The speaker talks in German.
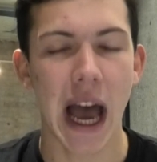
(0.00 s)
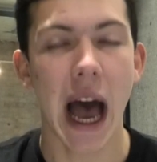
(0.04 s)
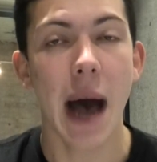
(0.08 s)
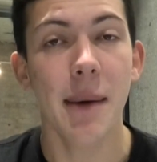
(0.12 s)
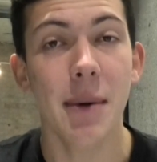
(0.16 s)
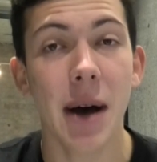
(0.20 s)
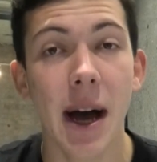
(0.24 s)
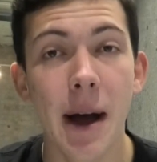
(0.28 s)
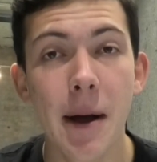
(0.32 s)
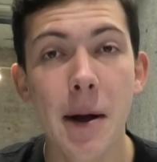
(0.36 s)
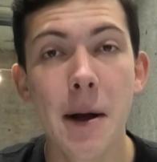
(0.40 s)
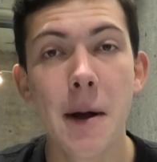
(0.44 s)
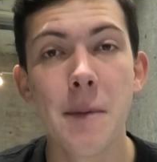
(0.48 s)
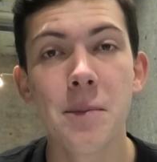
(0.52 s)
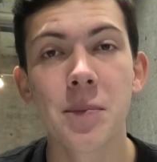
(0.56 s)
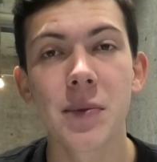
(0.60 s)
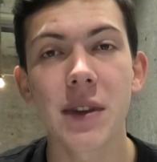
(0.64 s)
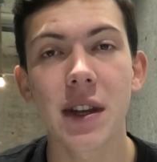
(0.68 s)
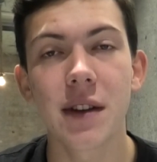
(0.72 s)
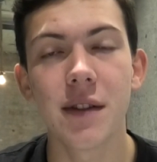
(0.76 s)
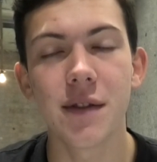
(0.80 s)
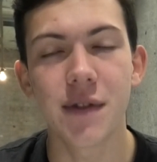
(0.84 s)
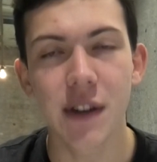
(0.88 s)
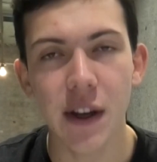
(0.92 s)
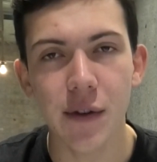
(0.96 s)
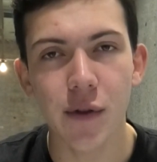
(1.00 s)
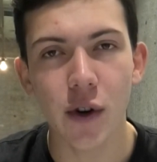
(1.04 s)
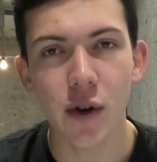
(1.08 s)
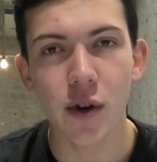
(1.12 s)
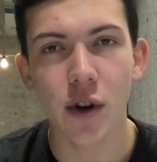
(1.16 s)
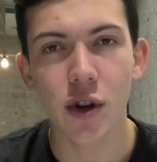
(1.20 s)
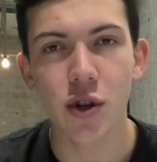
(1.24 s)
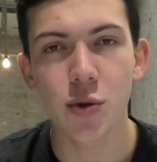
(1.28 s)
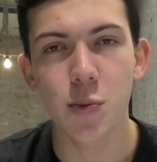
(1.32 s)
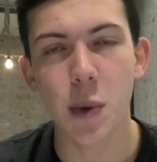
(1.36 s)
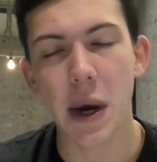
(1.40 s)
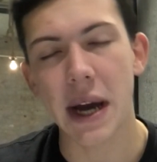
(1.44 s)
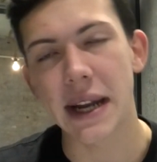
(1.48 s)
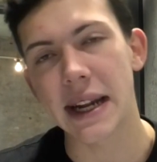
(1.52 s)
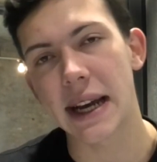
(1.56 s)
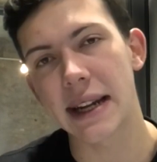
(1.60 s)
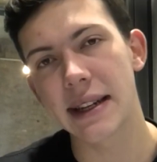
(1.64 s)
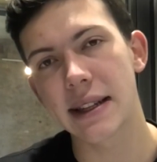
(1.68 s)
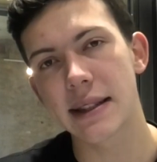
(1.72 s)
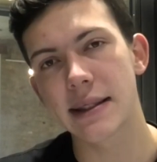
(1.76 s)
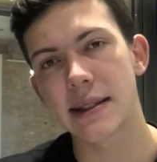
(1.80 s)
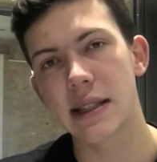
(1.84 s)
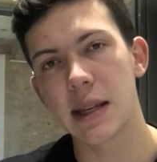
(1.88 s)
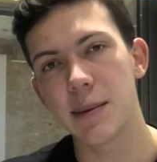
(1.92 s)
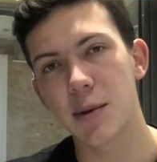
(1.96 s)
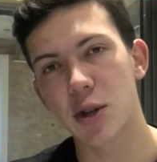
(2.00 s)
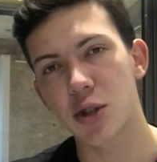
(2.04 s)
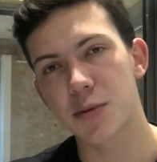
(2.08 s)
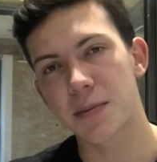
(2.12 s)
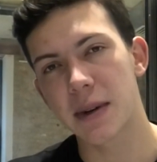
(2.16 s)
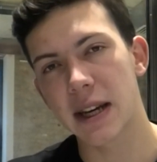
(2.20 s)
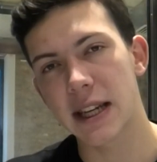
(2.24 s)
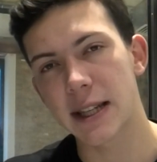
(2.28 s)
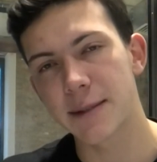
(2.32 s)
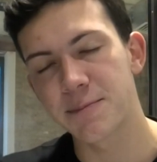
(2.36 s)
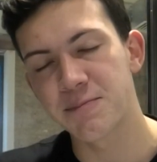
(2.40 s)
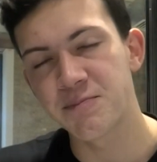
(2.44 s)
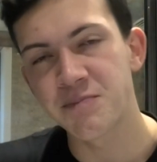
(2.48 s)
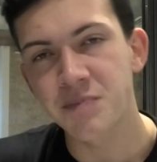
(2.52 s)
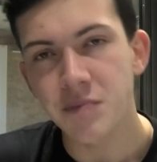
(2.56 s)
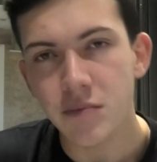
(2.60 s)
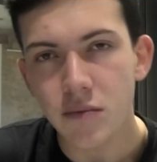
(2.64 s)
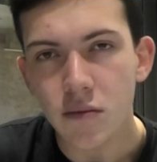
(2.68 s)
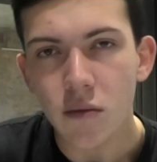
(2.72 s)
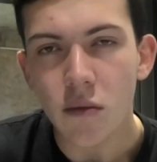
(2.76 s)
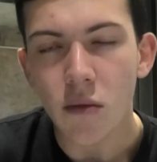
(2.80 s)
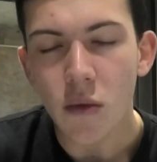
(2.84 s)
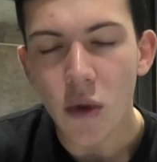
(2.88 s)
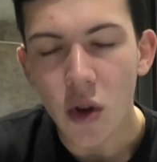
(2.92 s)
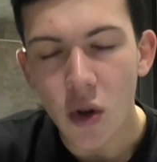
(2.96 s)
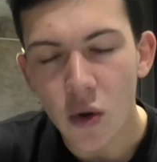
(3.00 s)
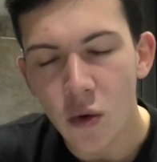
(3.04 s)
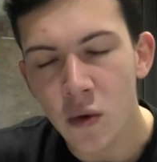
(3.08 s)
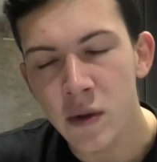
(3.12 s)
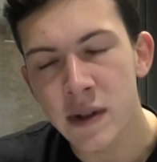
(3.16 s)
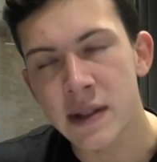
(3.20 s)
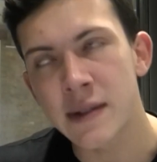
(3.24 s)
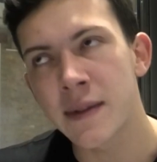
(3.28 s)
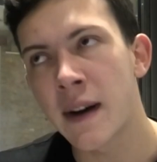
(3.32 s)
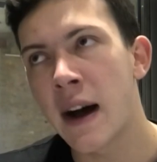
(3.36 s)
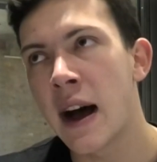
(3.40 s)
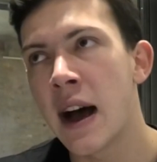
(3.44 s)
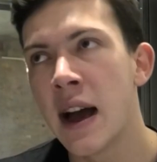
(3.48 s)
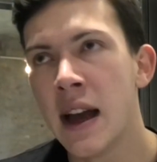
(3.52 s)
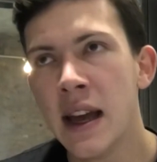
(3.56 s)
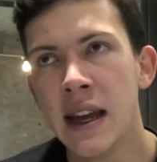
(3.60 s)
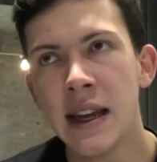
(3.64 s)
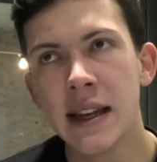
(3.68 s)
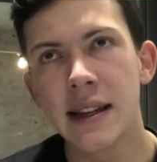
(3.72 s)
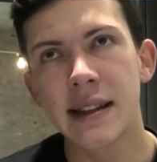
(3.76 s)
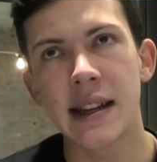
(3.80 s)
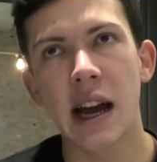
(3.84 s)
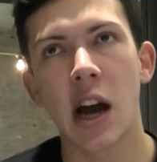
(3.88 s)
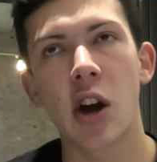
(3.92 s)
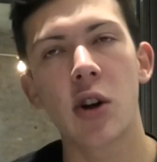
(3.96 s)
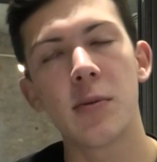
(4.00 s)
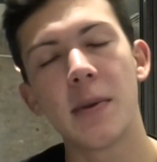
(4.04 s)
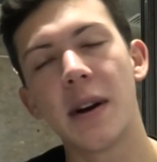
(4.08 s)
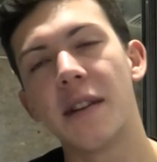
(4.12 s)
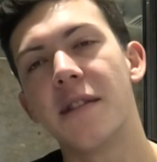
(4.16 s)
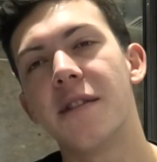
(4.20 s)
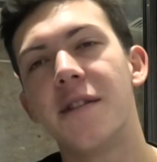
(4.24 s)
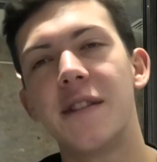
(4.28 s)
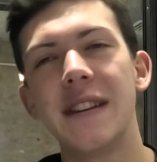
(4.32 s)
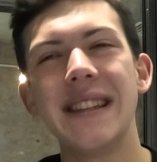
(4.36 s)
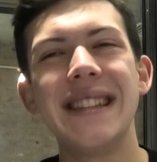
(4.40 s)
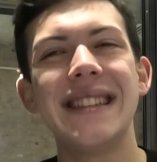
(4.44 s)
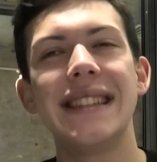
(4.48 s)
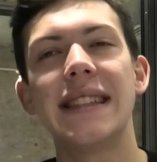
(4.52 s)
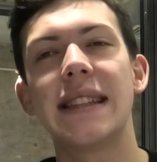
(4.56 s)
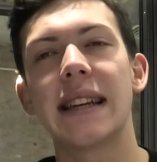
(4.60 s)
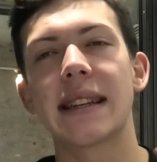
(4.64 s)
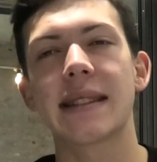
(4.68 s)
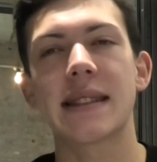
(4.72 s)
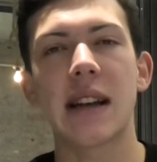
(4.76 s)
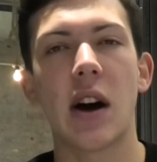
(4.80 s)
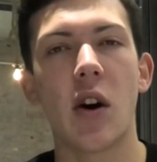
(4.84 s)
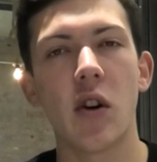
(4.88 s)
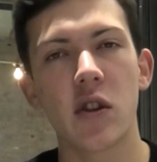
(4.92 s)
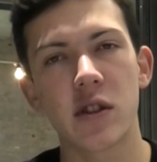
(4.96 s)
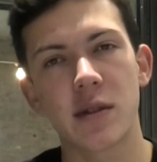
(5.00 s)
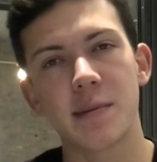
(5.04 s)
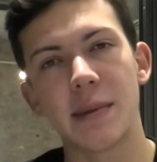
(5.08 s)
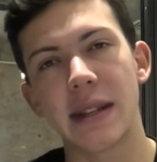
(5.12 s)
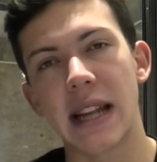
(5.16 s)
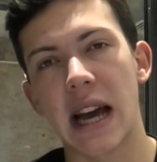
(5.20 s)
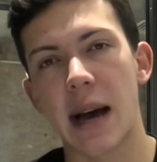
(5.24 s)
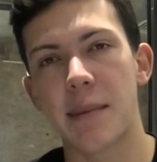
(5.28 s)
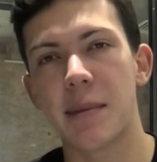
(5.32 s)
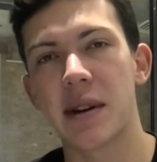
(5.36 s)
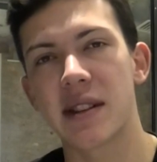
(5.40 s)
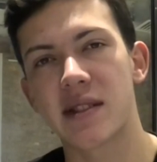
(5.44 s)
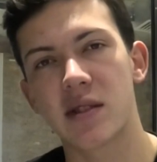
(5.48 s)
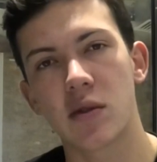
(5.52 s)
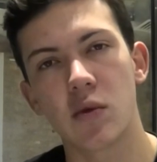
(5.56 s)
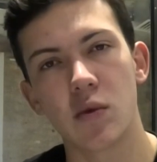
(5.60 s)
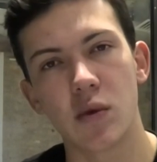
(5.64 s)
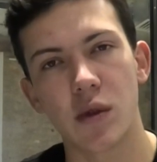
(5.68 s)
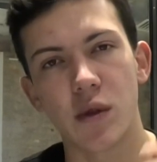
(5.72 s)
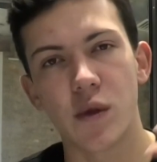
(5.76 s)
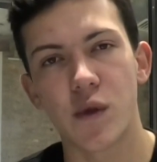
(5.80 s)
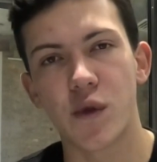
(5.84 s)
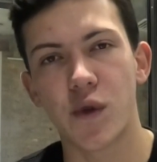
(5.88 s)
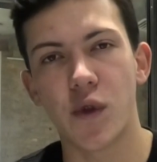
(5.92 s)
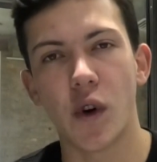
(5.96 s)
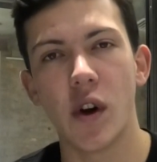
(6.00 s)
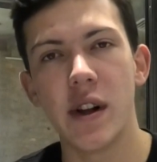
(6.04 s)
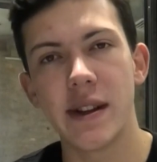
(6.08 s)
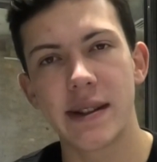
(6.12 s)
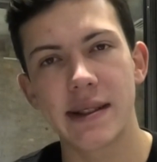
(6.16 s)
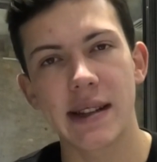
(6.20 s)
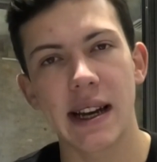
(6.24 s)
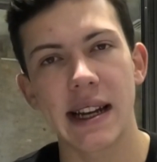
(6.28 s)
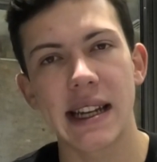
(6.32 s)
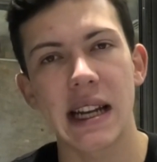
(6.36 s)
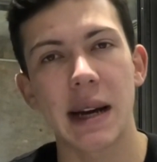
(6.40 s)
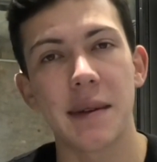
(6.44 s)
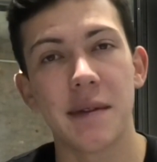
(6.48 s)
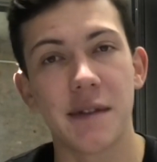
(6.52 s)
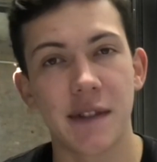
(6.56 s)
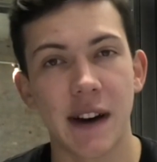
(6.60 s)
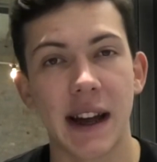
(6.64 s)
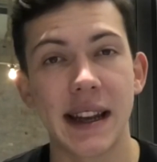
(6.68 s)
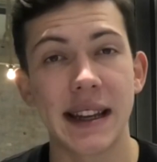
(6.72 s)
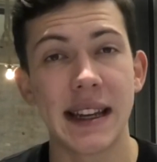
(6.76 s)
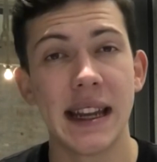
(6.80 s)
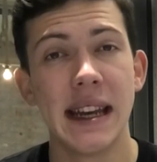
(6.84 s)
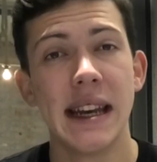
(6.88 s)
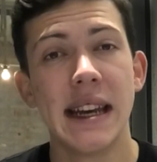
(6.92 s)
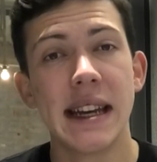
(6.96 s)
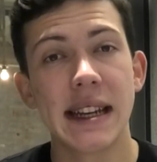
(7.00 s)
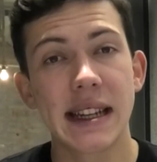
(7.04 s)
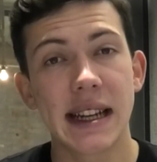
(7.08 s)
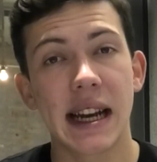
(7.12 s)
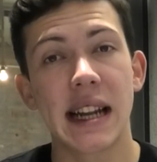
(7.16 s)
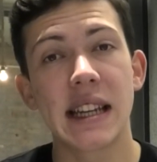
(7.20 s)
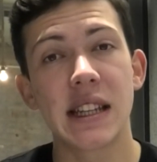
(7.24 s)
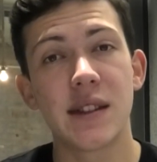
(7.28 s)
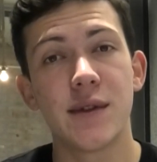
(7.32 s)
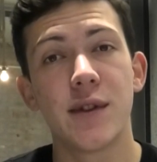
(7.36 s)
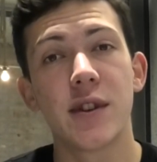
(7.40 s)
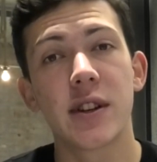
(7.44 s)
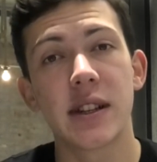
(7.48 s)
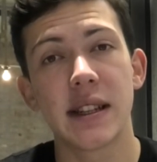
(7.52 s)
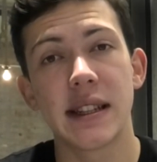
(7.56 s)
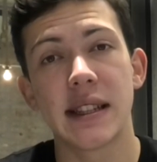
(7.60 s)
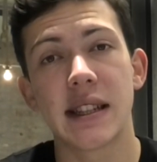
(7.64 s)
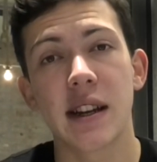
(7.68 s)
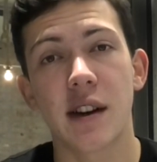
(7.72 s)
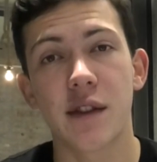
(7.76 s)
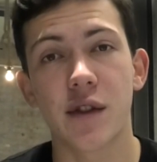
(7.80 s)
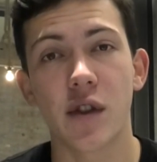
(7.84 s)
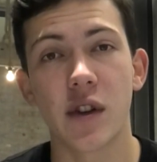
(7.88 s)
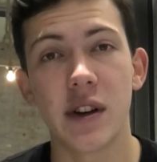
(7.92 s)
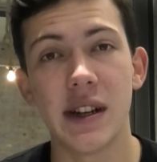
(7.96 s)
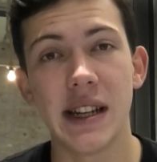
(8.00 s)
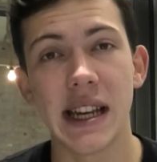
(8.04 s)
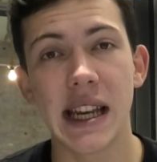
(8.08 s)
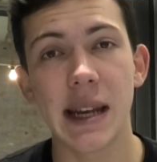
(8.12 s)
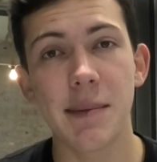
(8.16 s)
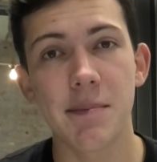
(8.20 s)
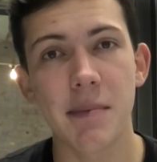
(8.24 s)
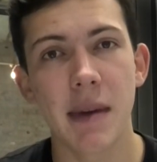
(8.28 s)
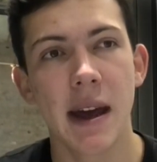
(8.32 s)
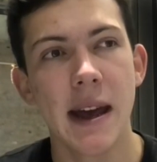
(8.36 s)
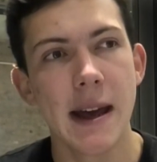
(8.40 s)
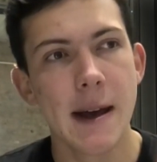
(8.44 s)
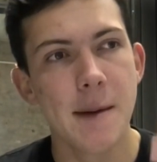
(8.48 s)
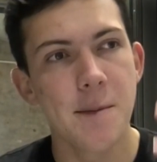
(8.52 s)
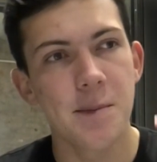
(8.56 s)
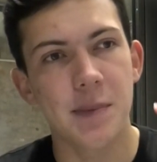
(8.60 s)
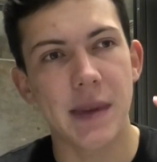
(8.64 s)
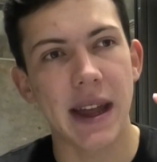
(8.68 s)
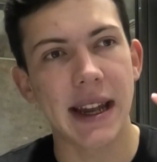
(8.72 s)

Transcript: Aber wir wollen heute über ein anderes Thema sprechen. Und zwar darüber, wie sieht das aus mit Amazon Vollzeit? Ab wann kann ich wirklich davon leben?